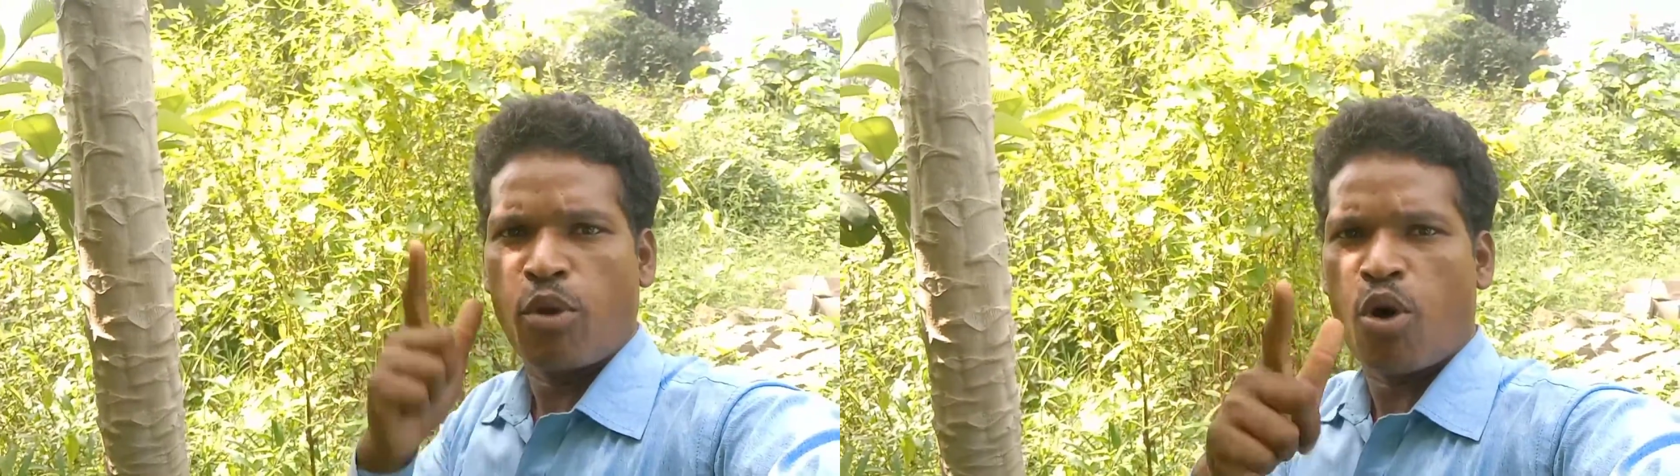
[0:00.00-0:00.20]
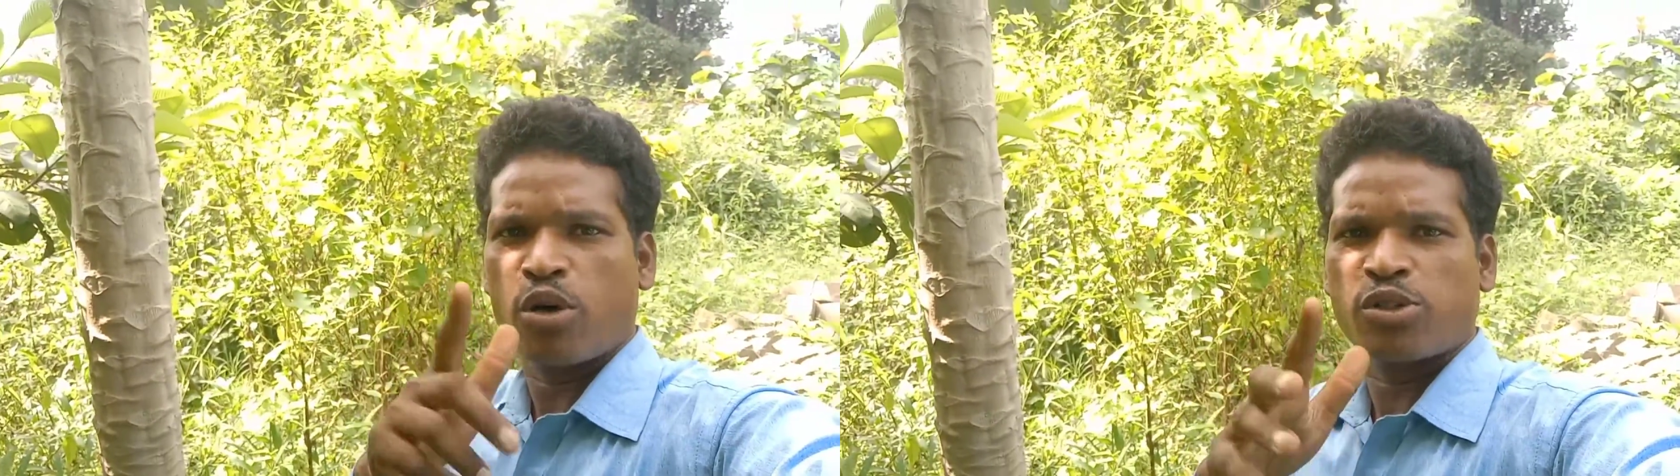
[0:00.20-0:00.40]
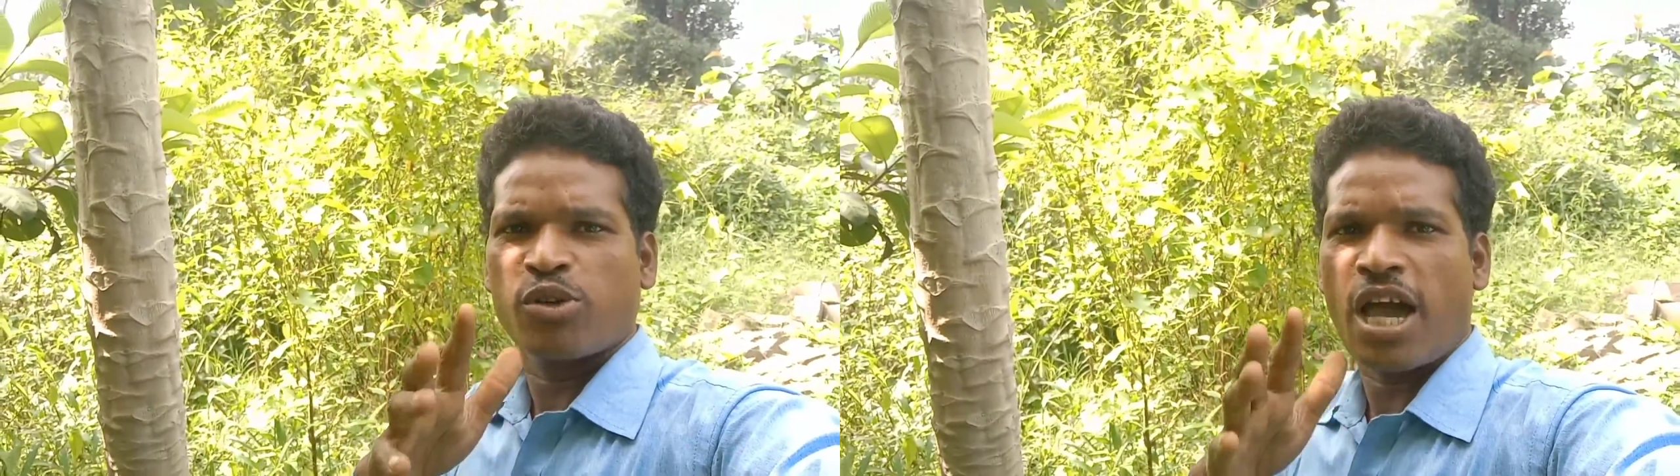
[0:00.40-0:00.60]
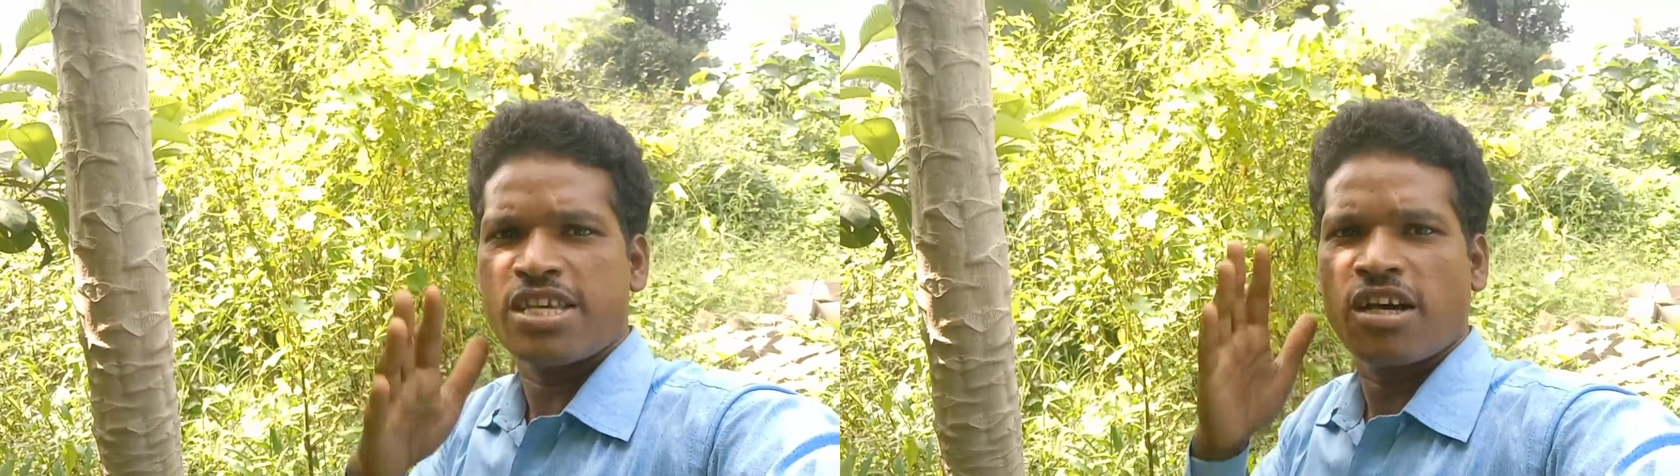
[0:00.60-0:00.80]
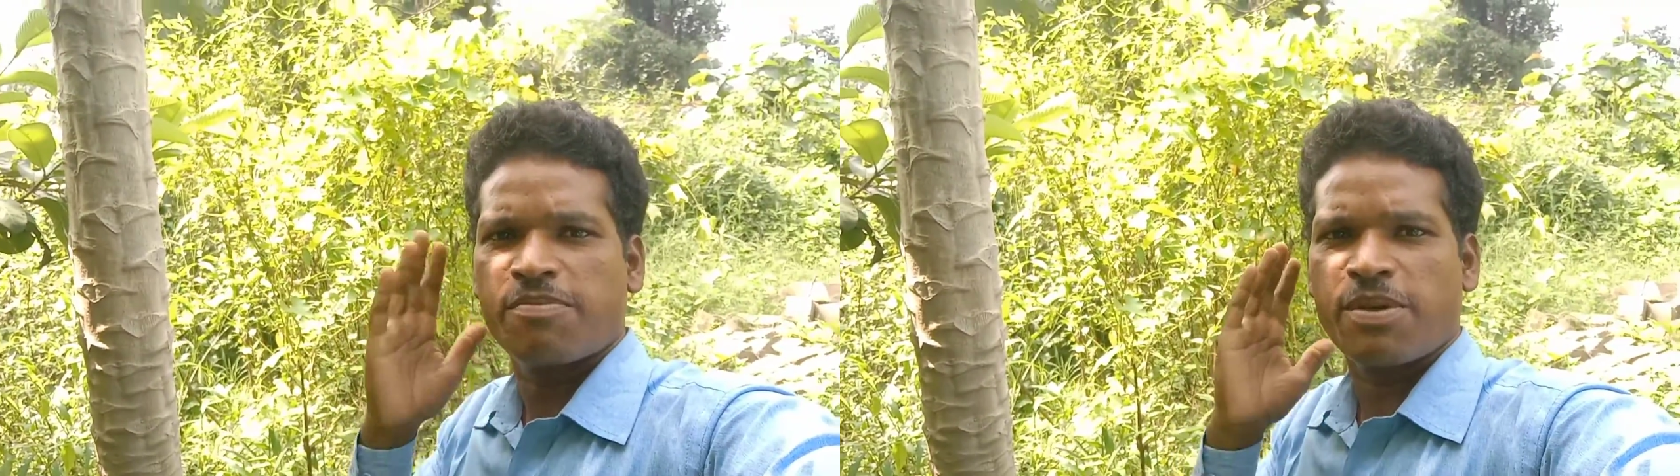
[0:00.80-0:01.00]
ब्लॉग सो
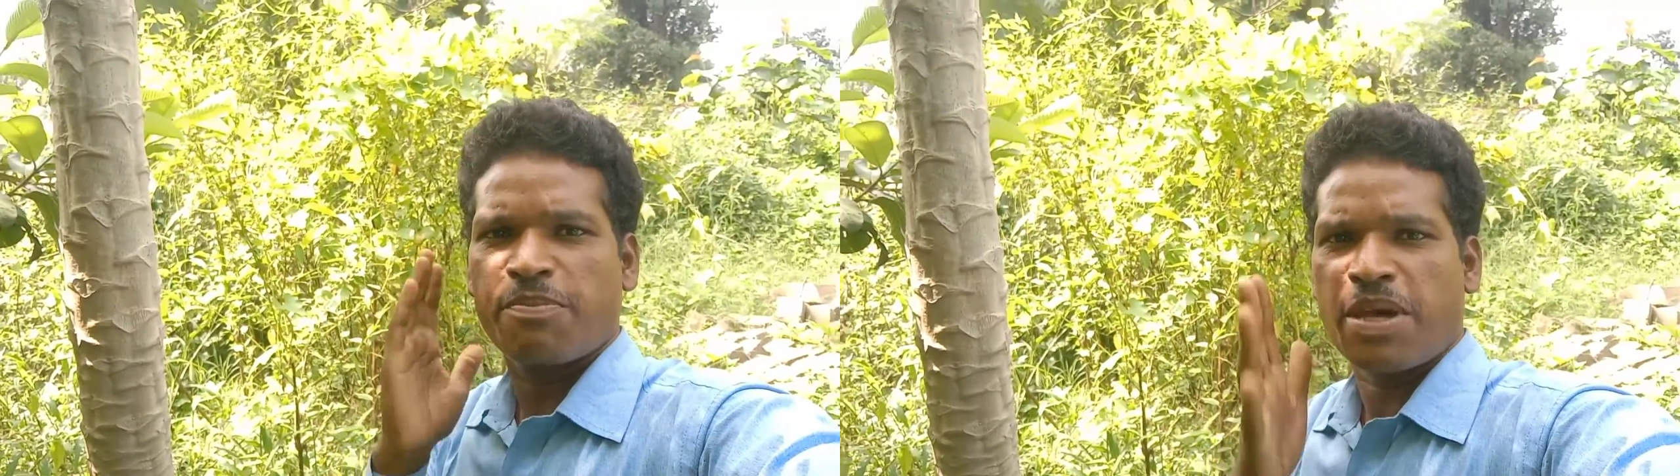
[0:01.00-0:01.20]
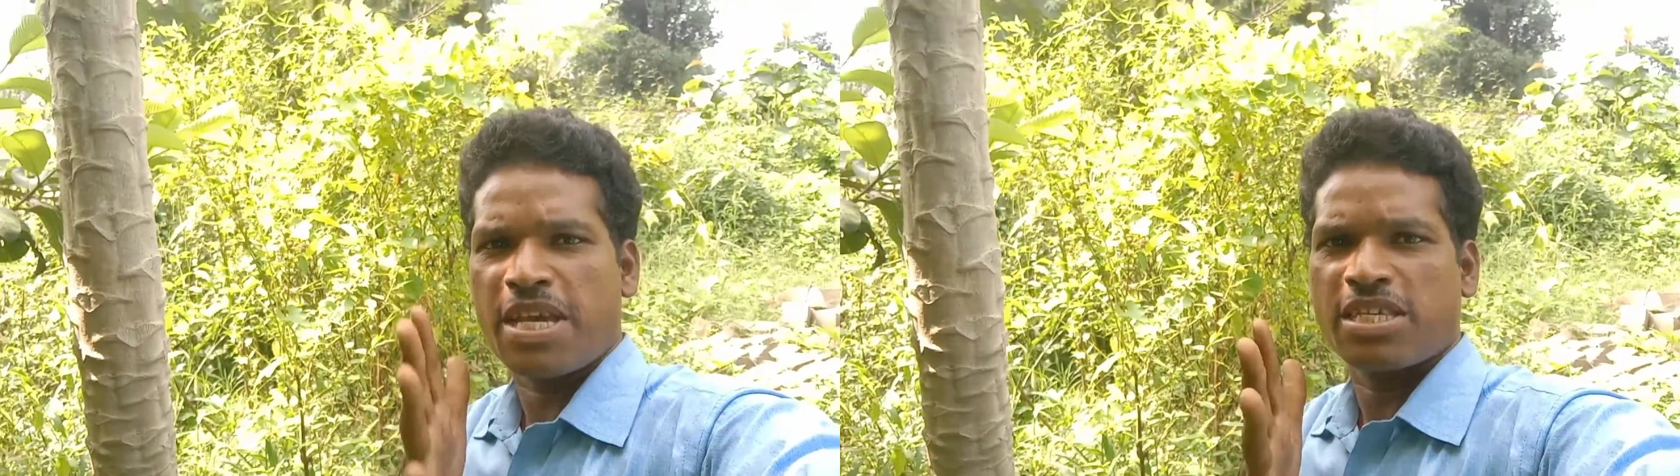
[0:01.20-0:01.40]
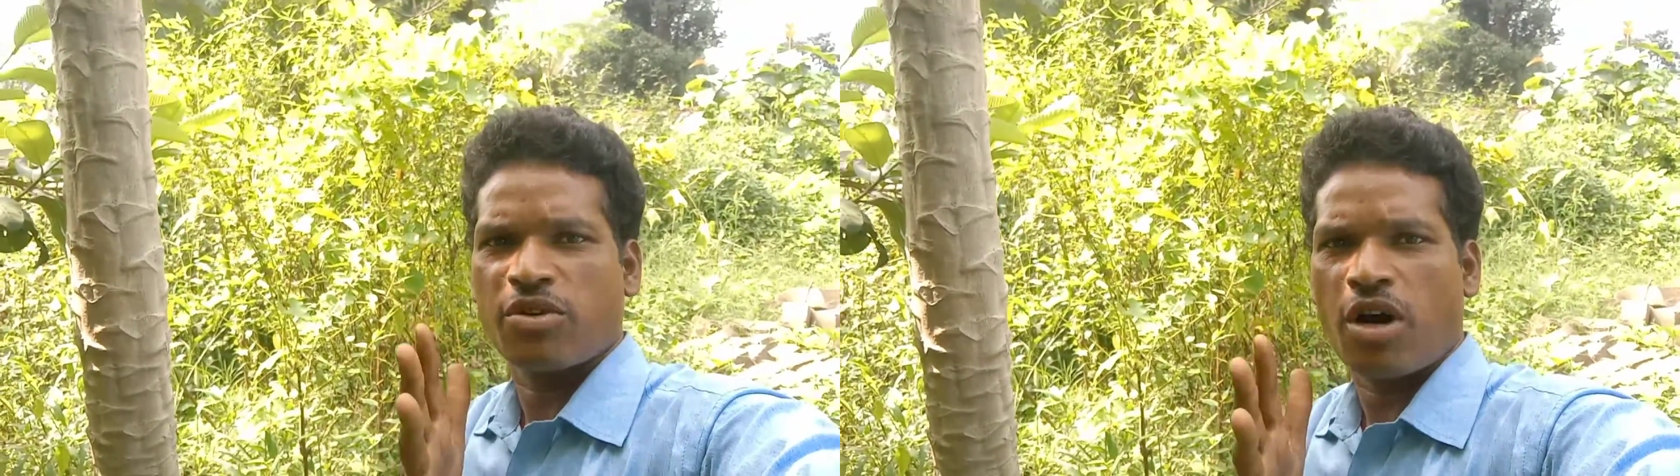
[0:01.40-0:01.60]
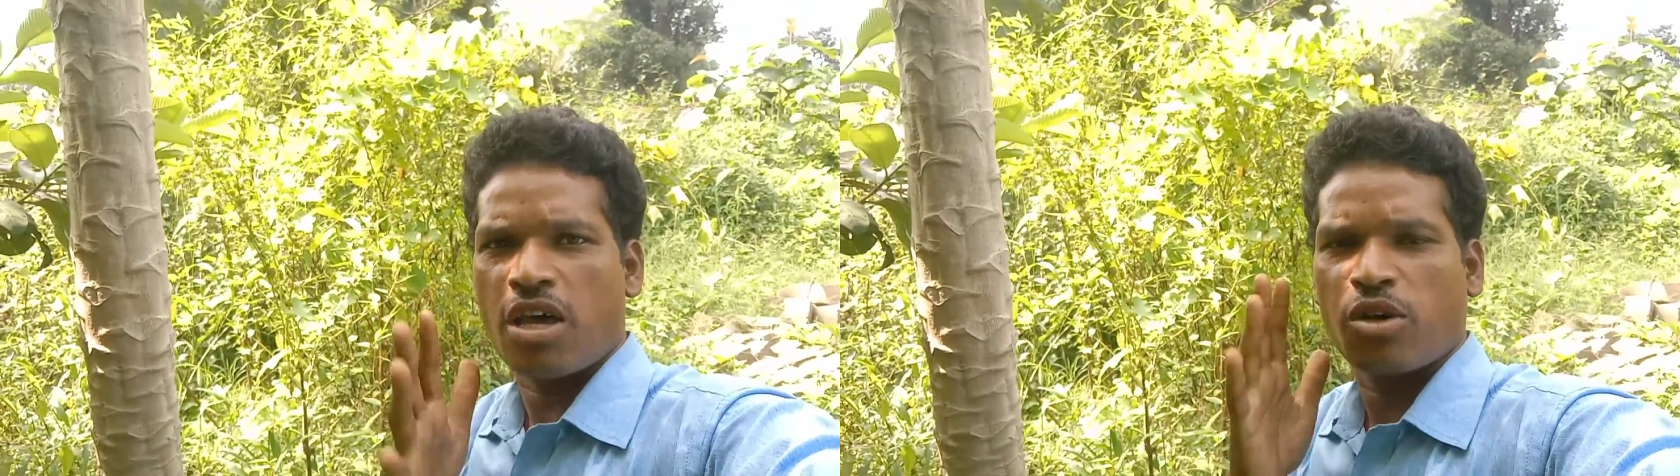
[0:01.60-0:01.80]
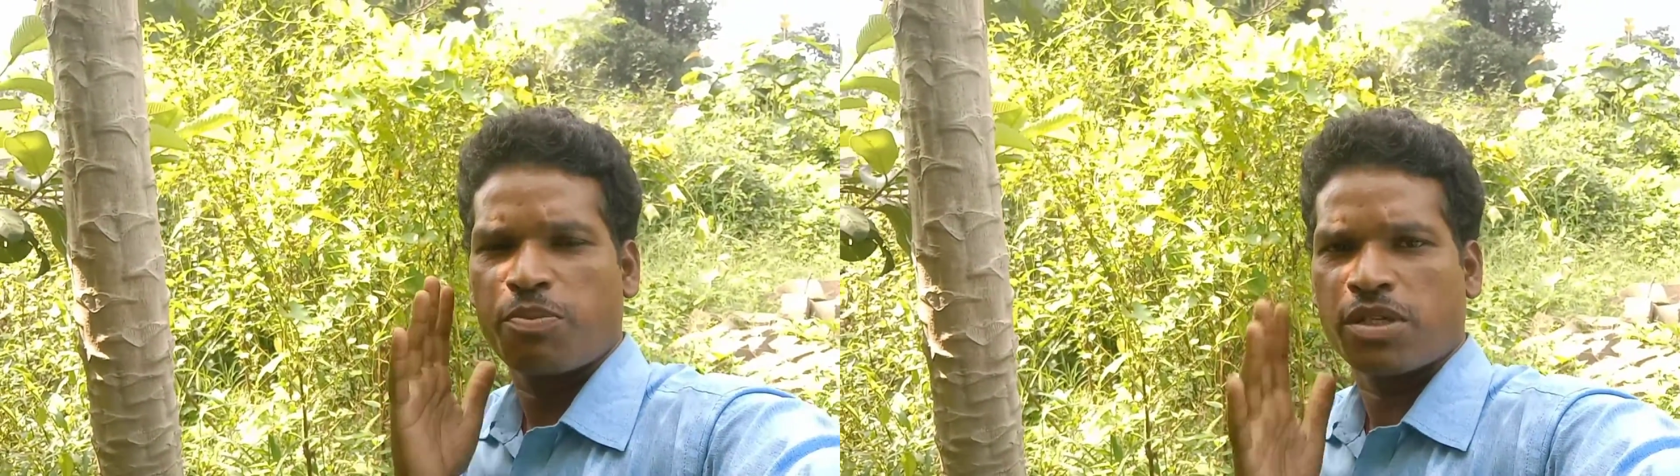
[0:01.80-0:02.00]
गाइस आप सब कैसे हो
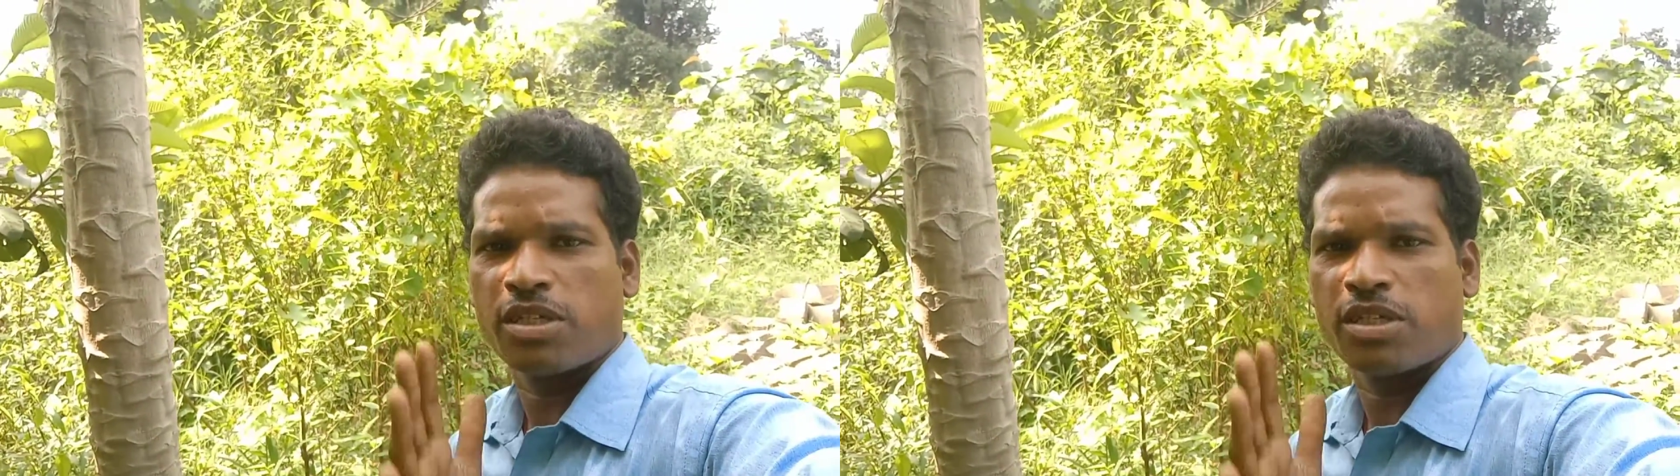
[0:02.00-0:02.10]
आई होप कि